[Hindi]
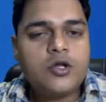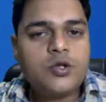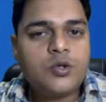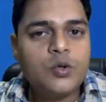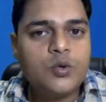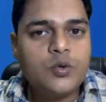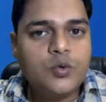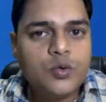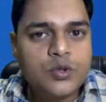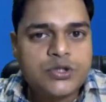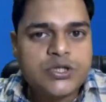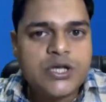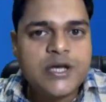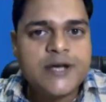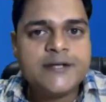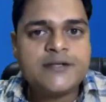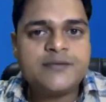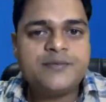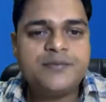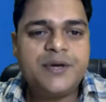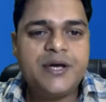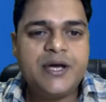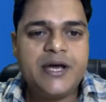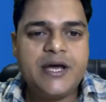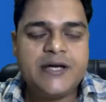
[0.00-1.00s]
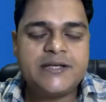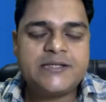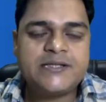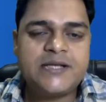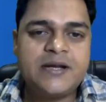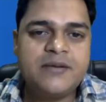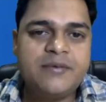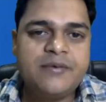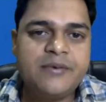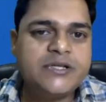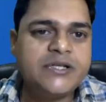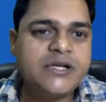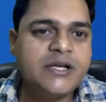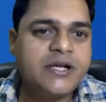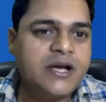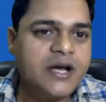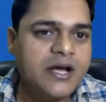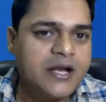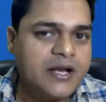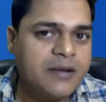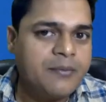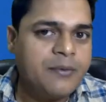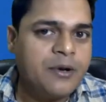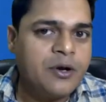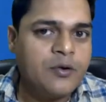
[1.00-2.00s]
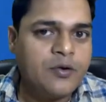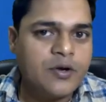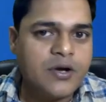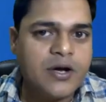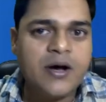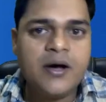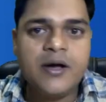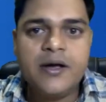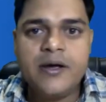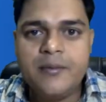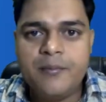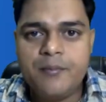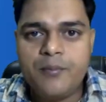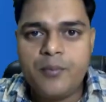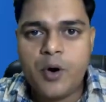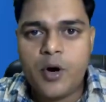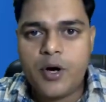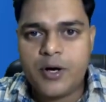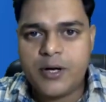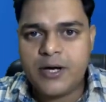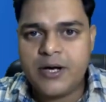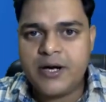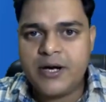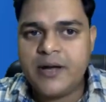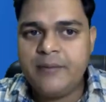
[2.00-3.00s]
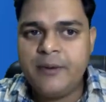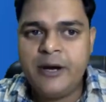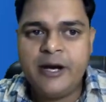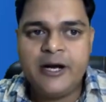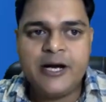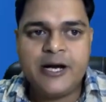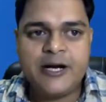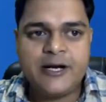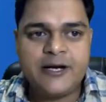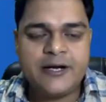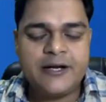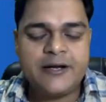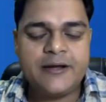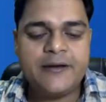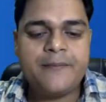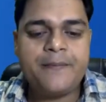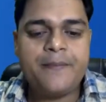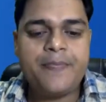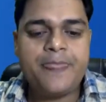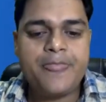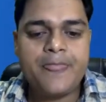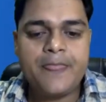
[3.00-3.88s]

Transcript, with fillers: तो उस केस में एस थ्री वर्जनिंग का इनेबल होना इंपॉर्टेंट है मैंडेटरी है